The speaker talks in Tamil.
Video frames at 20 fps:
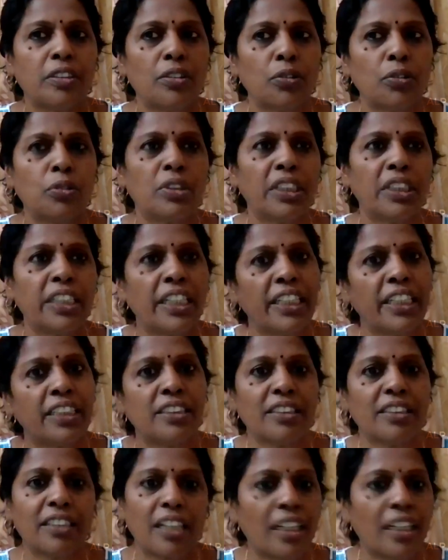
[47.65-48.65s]
டூ த்ரீ
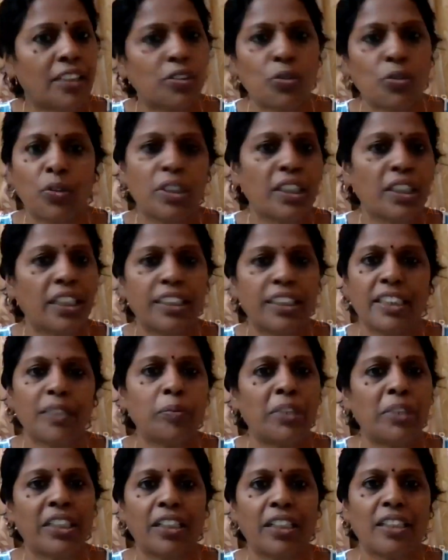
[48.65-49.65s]
டேஸ் கிளாஸ் கூட நான்
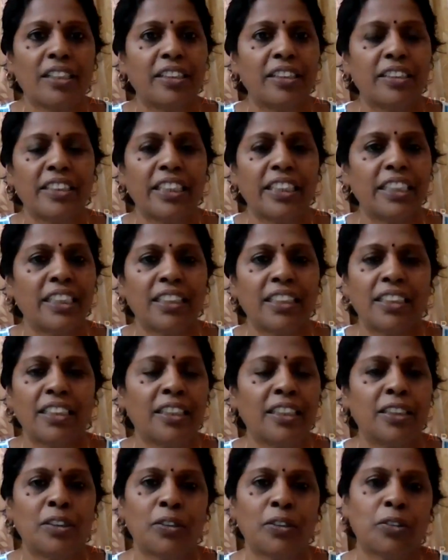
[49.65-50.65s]
அட்டன் பண்ணலை ஏன்னா
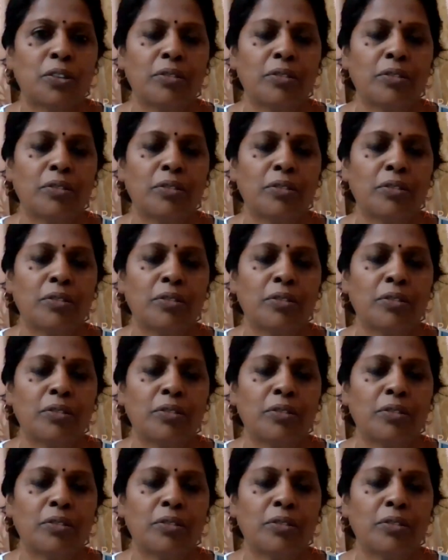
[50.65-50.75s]
நான்